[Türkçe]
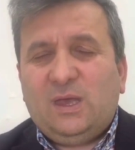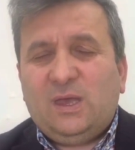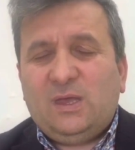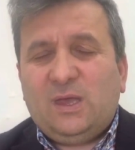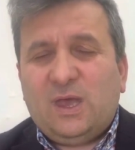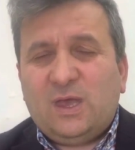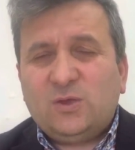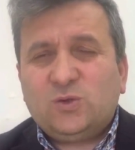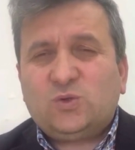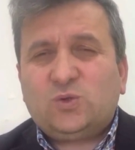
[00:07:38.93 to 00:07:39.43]

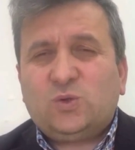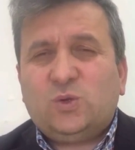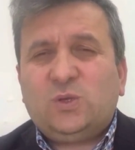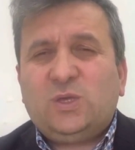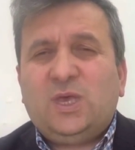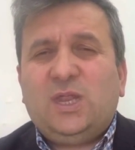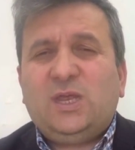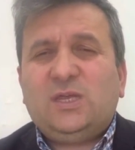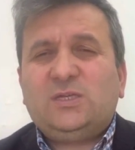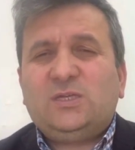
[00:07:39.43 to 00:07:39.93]
en
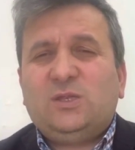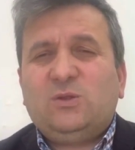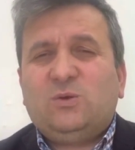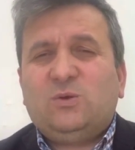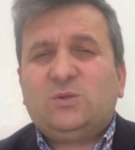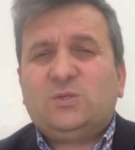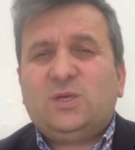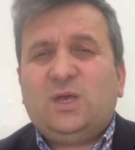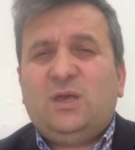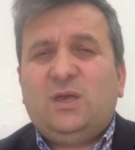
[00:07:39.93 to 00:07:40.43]
son gerekçe de
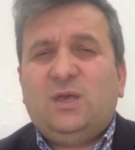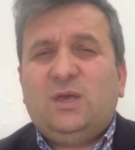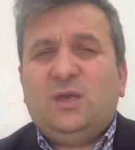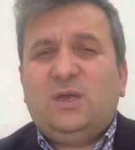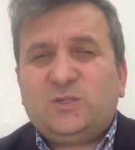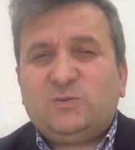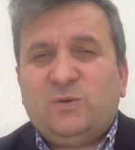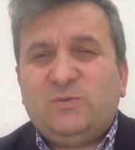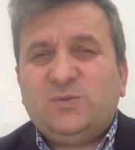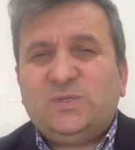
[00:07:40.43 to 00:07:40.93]
olsa
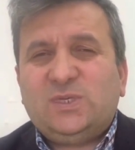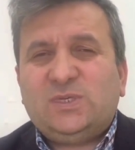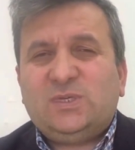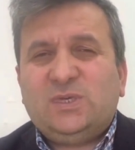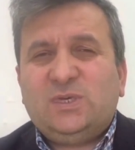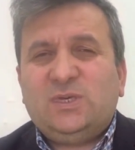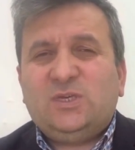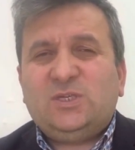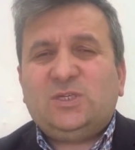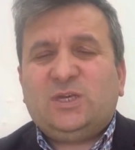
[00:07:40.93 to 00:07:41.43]
çalışma
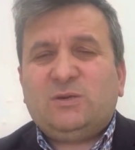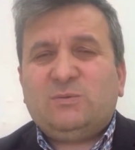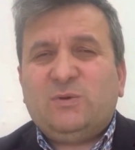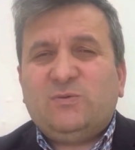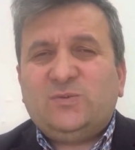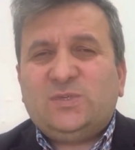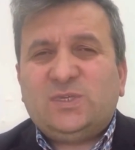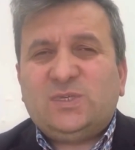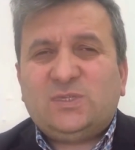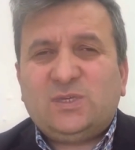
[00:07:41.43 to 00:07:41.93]
vizesi, iş
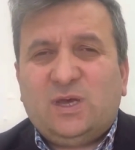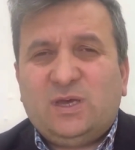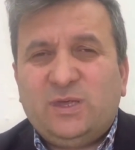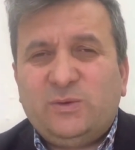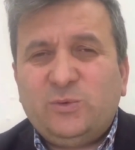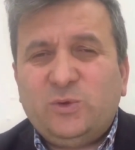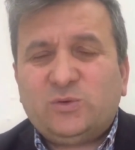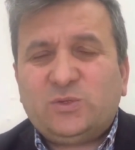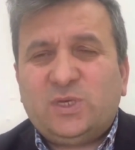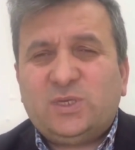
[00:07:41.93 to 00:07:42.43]
arama vizesi
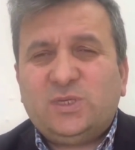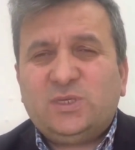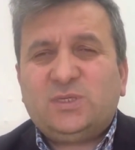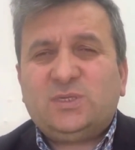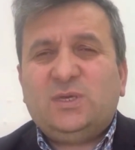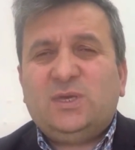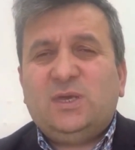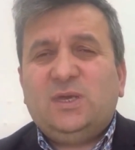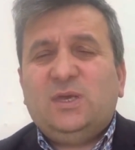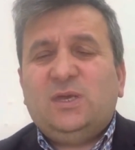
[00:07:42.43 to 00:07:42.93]

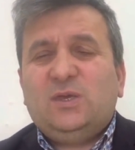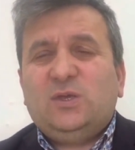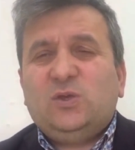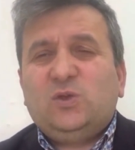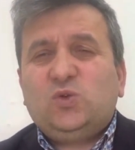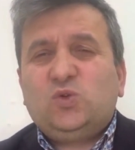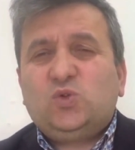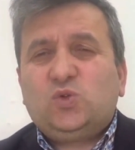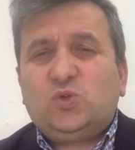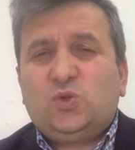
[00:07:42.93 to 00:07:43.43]
alamıyorsanız
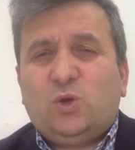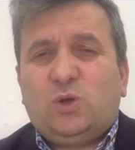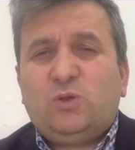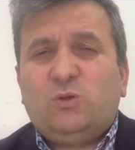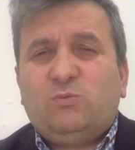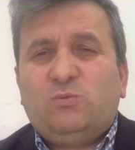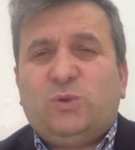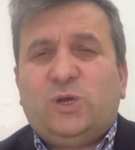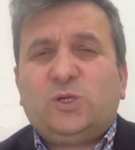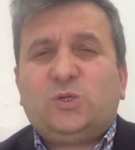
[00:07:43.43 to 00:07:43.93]

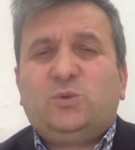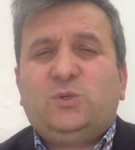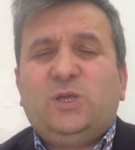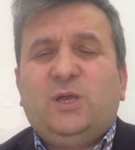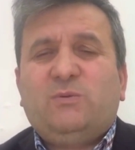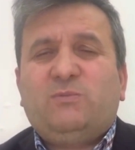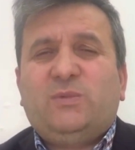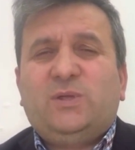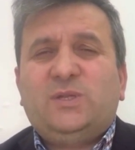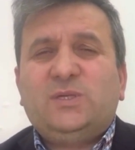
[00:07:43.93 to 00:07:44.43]
son başvuru
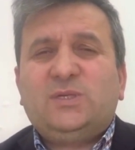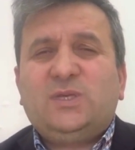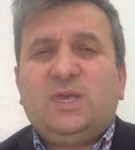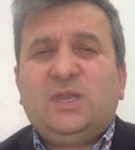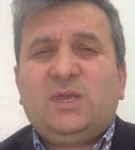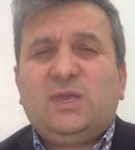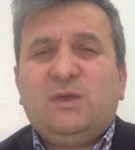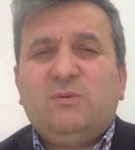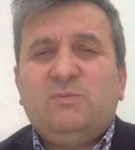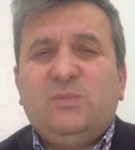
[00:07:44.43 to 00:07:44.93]
yapmanız
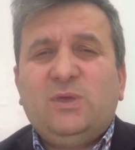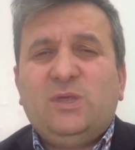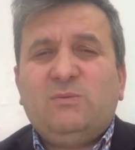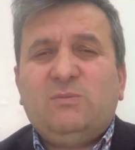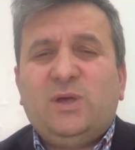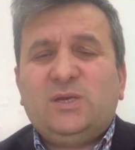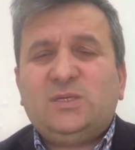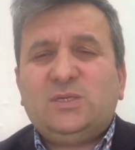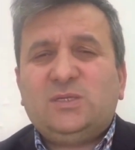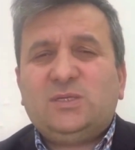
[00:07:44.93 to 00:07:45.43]
gereken bir
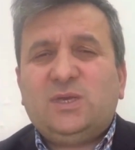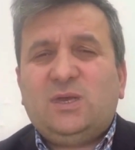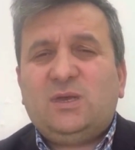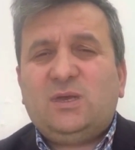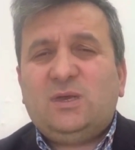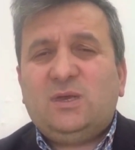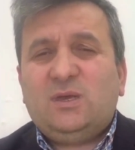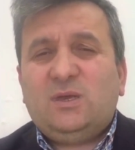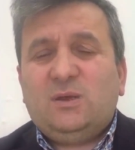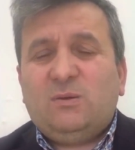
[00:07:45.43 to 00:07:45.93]
merci
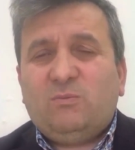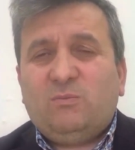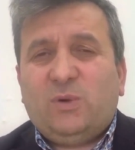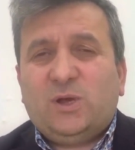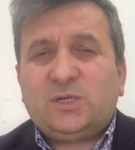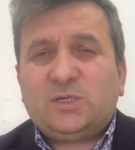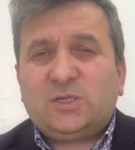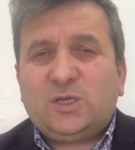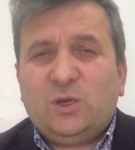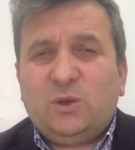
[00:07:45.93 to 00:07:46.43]
ise
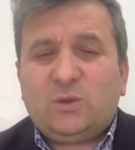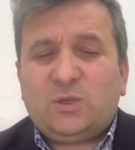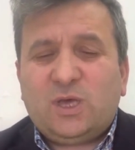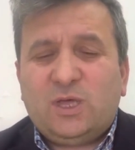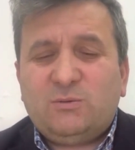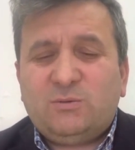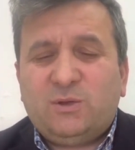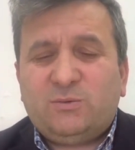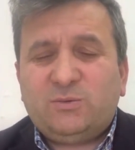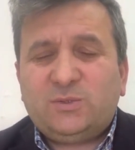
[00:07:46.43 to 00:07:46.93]
başka yol
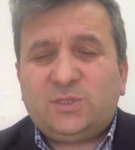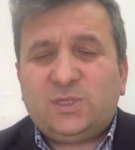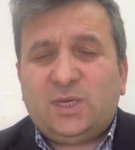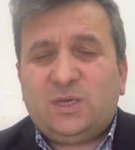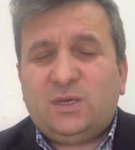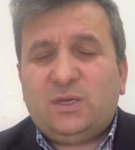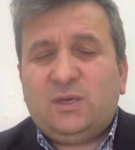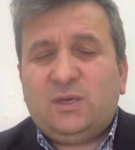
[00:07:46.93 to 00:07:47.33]
kalmamsa